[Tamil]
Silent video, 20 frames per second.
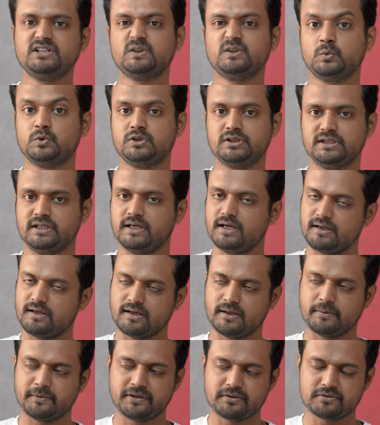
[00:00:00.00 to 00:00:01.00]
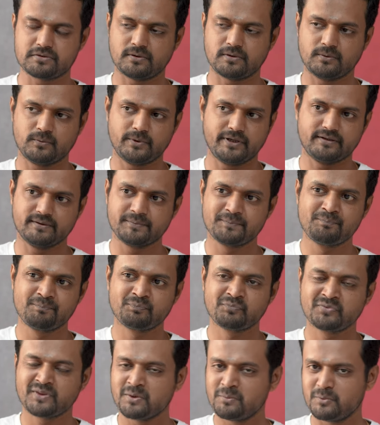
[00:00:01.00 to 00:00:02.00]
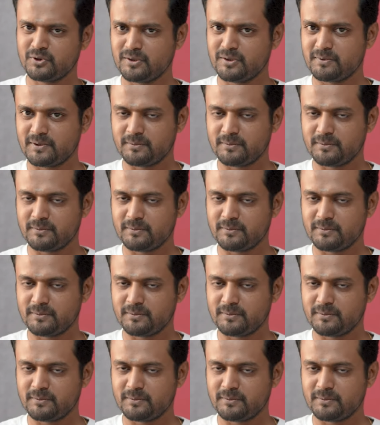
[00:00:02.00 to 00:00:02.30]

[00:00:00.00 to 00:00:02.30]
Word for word: திருவுந்தியார் அப்படின்னு சொல்லக்கூடியது முதல்ல